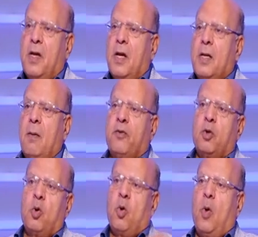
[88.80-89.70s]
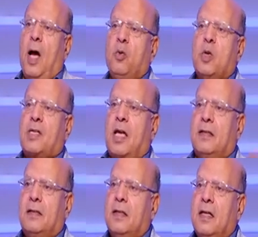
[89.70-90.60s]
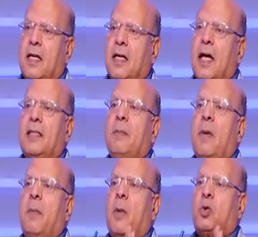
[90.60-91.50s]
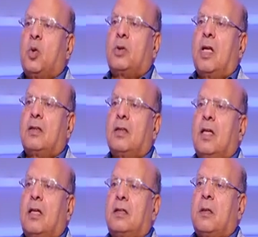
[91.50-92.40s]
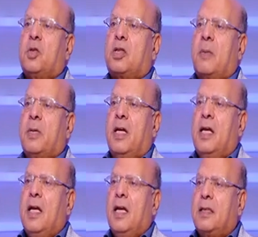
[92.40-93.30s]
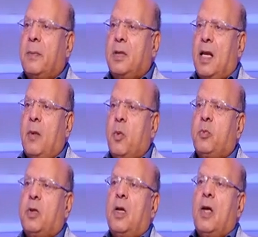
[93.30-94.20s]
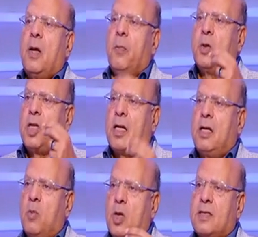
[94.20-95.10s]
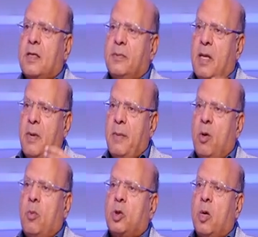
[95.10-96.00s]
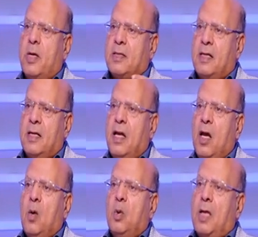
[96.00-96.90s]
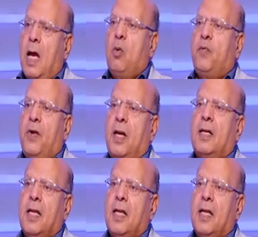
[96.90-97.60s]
يبقى فاضل له جول واحد ويصعد هتبقى محطوط تحت ضغط مش طبيعي انت بتلعب وبت... بشكل منظم تماما ومتوازن وتحاول فعلا